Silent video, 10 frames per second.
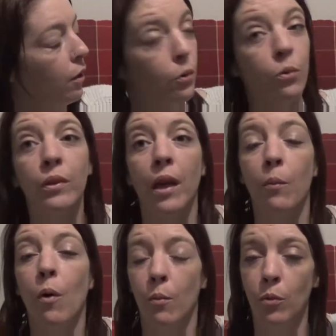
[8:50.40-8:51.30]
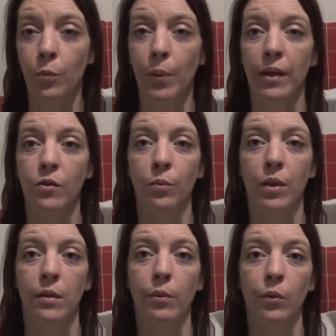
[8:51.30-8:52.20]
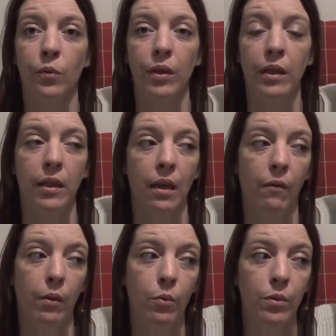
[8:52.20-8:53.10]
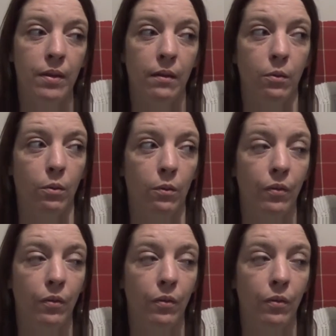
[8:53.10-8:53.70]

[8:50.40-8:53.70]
contrairement à Maud, par exemple, des livres Une fille qui avait, lu cette,